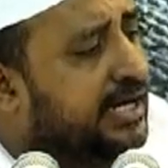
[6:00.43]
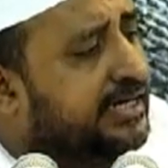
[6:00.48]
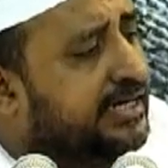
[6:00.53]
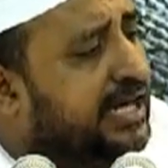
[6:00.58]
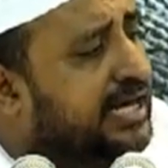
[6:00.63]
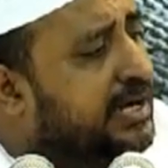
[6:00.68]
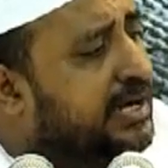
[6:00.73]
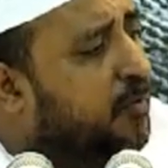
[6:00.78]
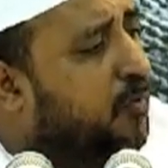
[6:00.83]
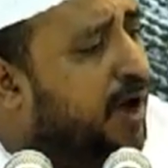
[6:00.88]

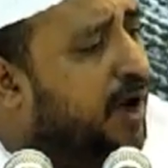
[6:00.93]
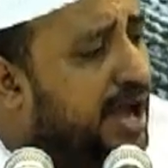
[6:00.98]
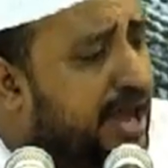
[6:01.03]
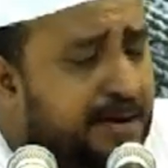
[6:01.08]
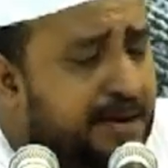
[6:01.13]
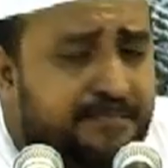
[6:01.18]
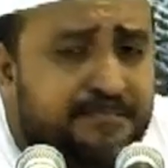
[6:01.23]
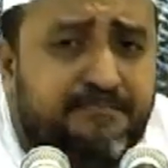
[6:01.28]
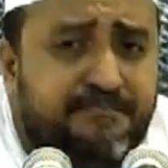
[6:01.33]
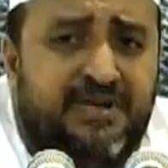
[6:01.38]
dan wa
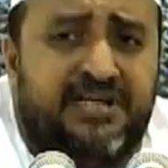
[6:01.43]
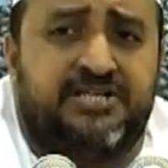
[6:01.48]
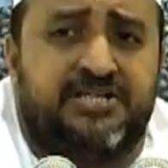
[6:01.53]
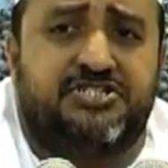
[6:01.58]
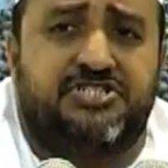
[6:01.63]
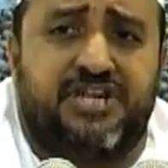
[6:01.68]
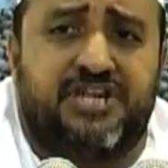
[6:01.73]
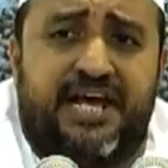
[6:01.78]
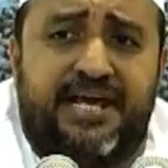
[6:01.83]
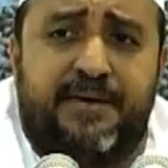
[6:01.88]
im min
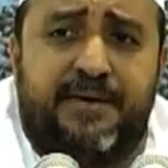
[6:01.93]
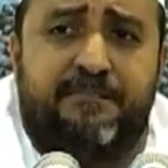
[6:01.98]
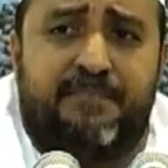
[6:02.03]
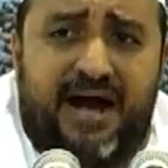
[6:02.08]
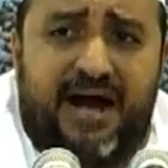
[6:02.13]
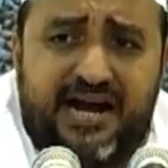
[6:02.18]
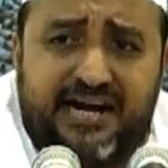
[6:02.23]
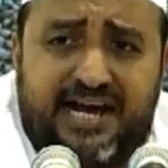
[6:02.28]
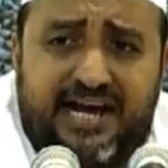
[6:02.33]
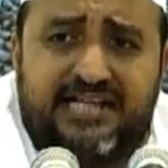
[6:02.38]
syai
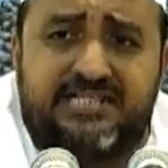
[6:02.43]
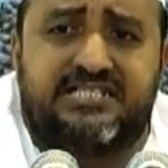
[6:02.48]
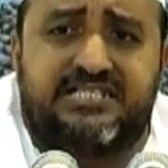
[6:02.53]
bahkan